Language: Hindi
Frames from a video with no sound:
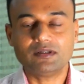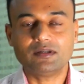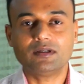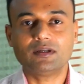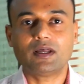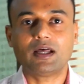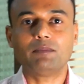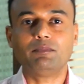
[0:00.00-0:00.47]

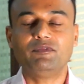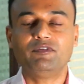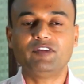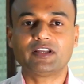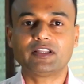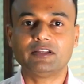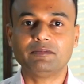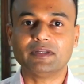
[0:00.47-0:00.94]
आप
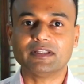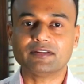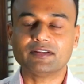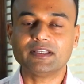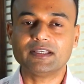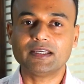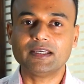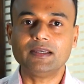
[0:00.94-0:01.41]
व्यक्ति
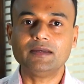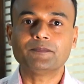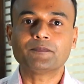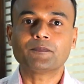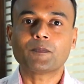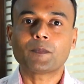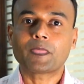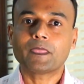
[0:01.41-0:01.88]
बनते हैं
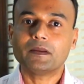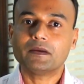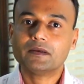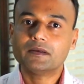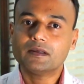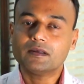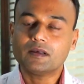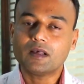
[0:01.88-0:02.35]

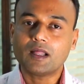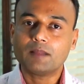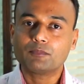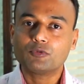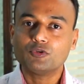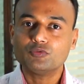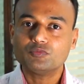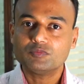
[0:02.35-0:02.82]

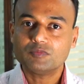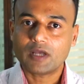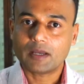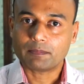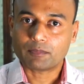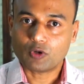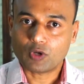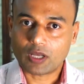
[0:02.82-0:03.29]
आपको
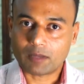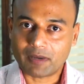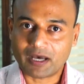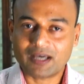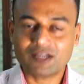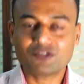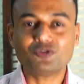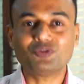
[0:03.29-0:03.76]
आपको
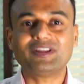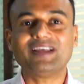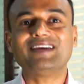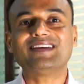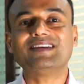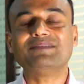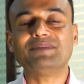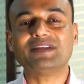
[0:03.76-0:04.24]
आभास होता है
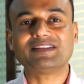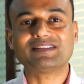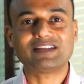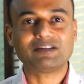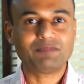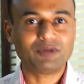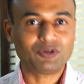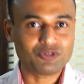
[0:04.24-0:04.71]
कि मेरे सर
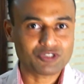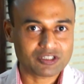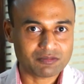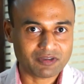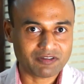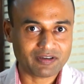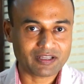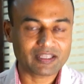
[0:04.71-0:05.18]
पे कुछ
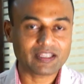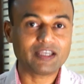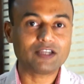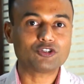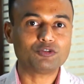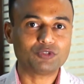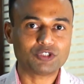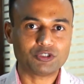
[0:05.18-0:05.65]
जिम्मेवारियां हैं
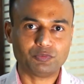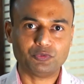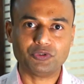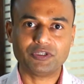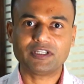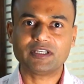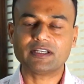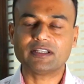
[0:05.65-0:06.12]
जो मुझे
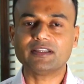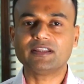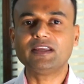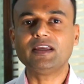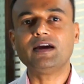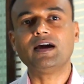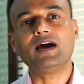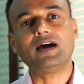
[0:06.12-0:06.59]
पूरी करनी
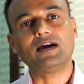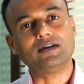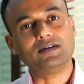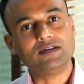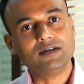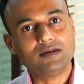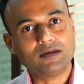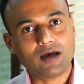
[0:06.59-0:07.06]
है हाँ
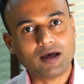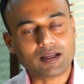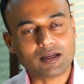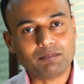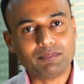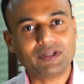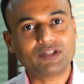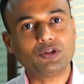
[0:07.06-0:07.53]

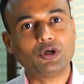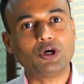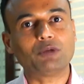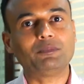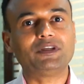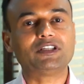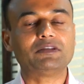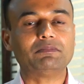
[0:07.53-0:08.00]
आरंभिक दौर
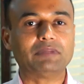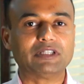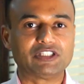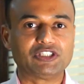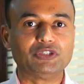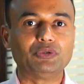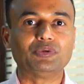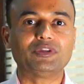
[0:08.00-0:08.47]
में जब
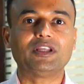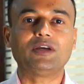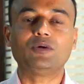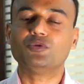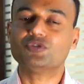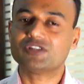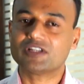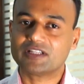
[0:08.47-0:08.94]
बच्चे होते हैं
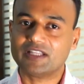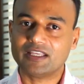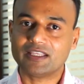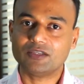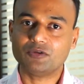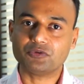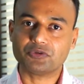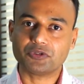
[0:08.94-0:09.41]
हो सकता है
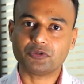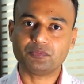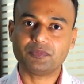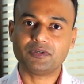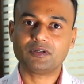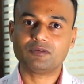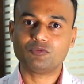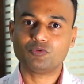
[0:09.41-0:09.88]
कि उनके
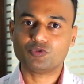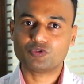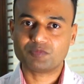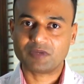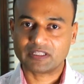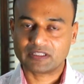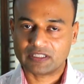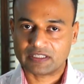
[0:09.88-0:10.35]
ऊपर वो उस
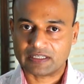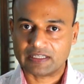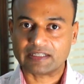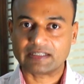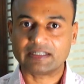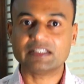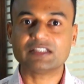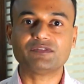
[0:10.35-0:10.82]
बात की
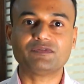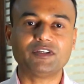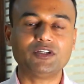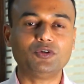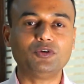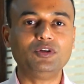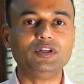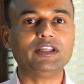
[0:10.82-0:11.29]
रिलेक्टेंस फील
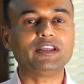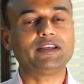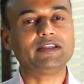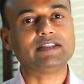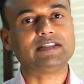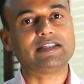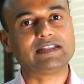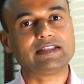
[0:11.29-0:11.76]
हो लेकिन
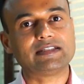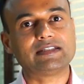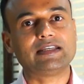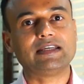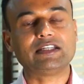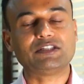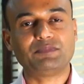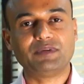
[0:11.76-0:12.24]
जैसे जैसे
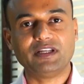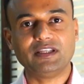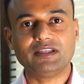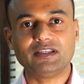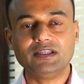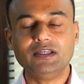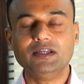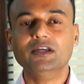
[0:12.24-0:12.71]
एज
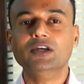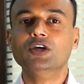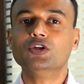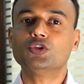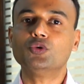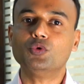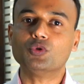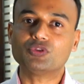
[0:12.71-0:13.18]
बढ़ेगी
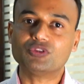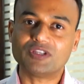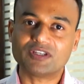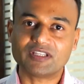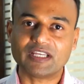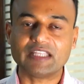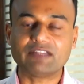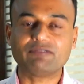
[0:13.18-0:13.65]
तो
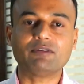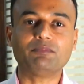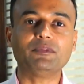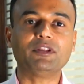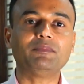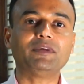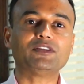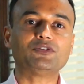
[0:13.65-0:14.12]
उत्तरदायित्व अपने
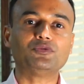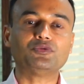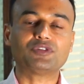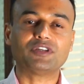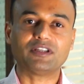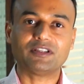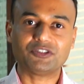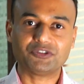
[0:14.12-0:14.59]
महसूस
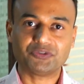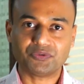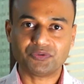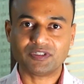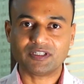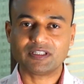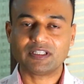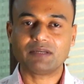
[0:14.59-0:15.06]
करने शुरू
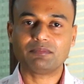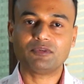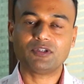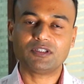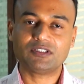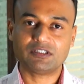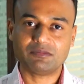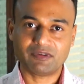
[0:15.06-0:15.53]
करते हैं अपने
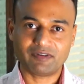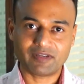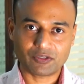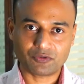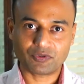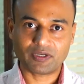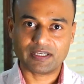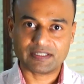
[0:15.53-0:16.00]
जिम्मेवारियों
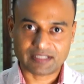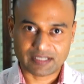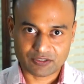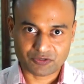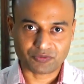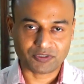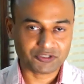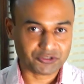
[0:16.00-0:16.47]
का एहसास
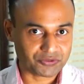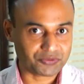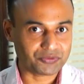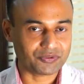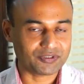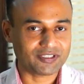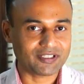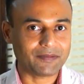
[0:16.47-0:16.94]
होना शुरू
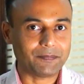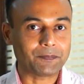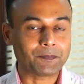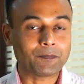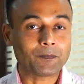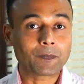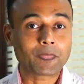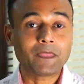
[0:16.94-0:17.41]
होता
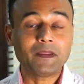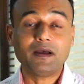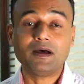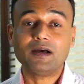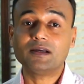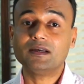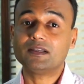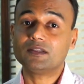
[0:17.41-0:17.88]
है
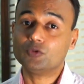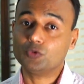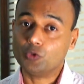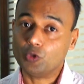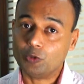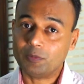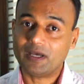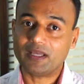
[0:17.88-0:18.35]
अगर
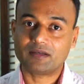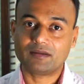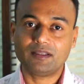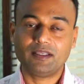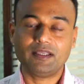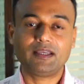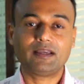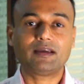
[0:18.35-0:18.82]
दो बार
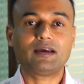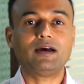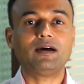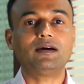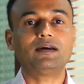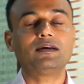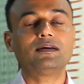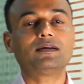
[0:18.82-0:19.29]
एक का
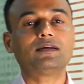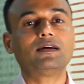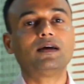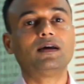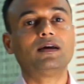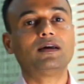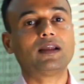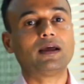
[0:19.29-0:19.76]
अंक
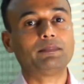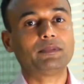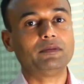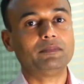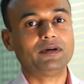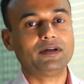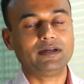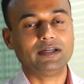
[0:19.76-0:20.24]
अगर आपकी
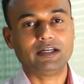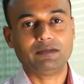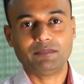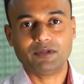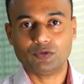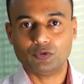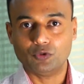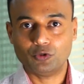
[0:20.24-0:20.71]
बर्थ डेट
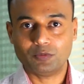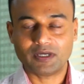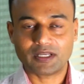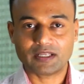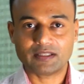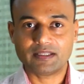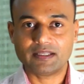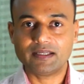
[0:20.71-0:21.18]
में दो बार
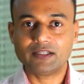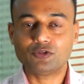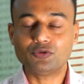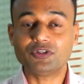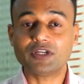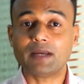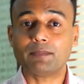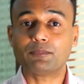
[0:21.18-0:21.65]
आता है तो
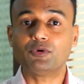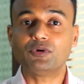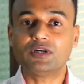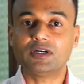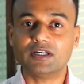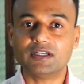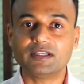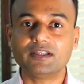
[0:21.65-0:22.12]
ये आपको
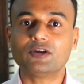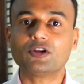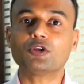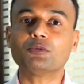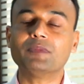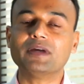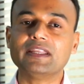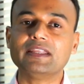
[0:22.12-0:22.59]
करियर और
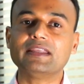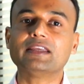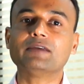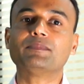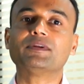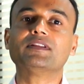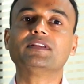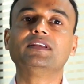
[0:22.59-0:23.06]
मनी के
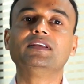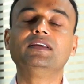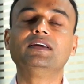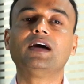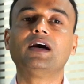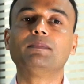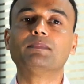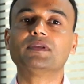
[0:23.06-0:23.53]
प्रति
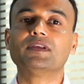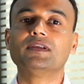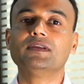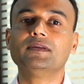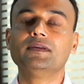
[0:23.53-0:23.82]
आपकी